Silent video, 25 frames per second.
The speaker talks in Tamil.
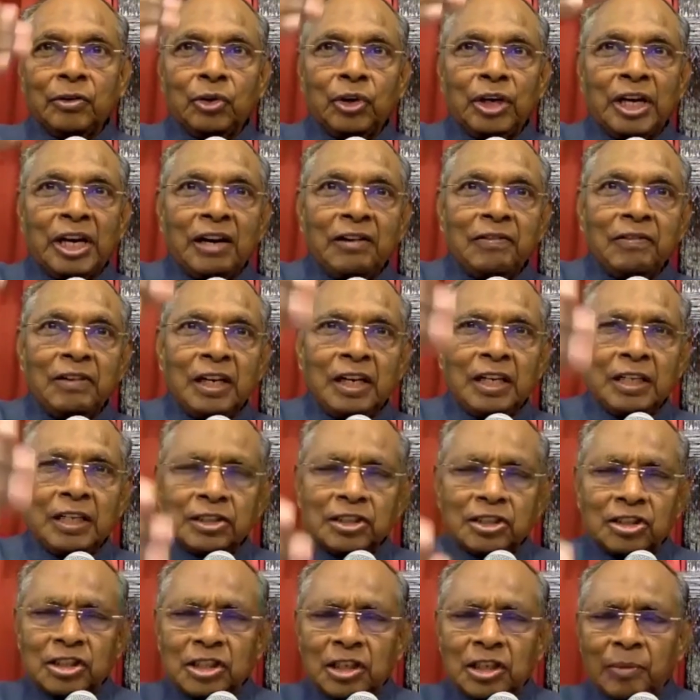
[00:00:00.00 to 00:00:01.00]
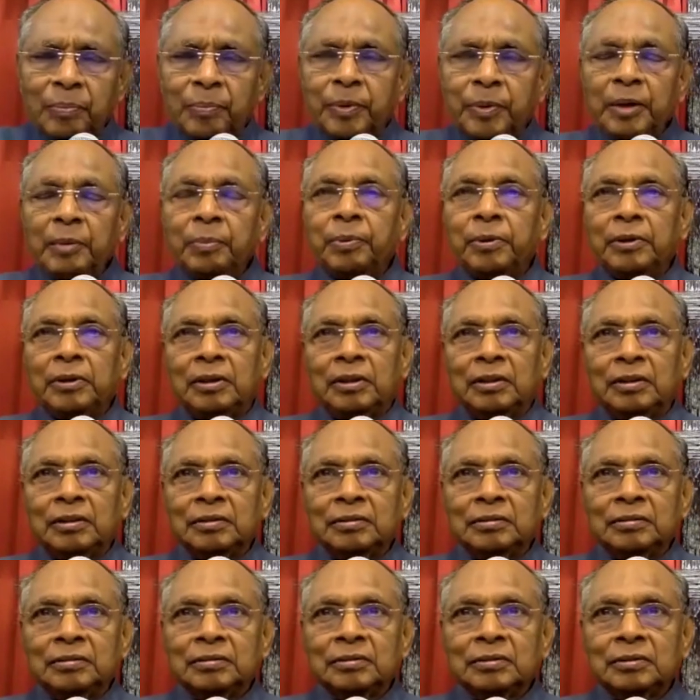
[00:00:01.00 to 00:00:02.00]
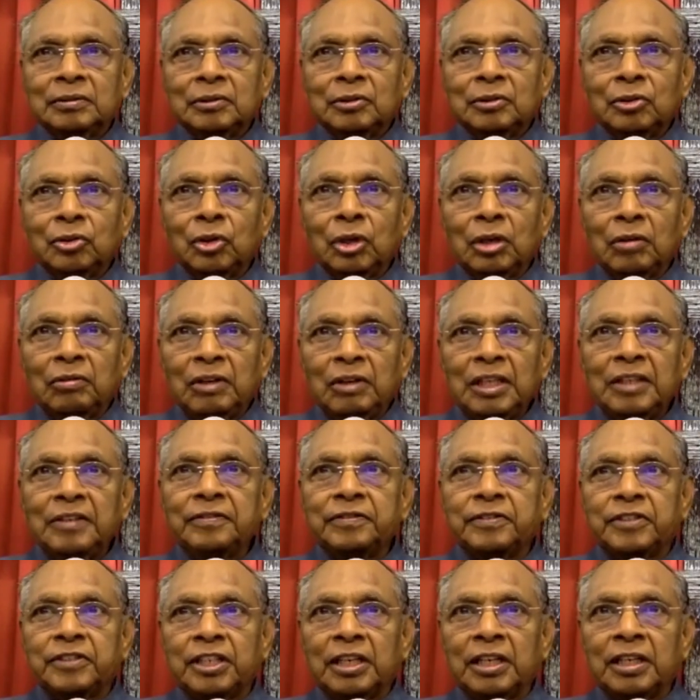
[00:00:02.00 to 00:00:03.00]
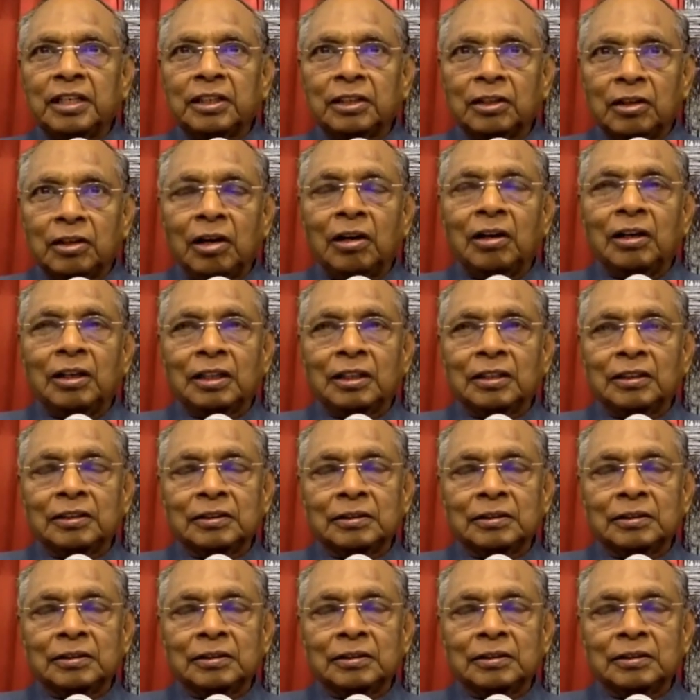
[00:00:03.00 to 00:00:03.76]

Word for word: யூ ஹாவ் அ லிஸ்ட் ஆஃப் பீப்புள் ஹூ ஹவ் லிவ்ட் அண்ட் கான்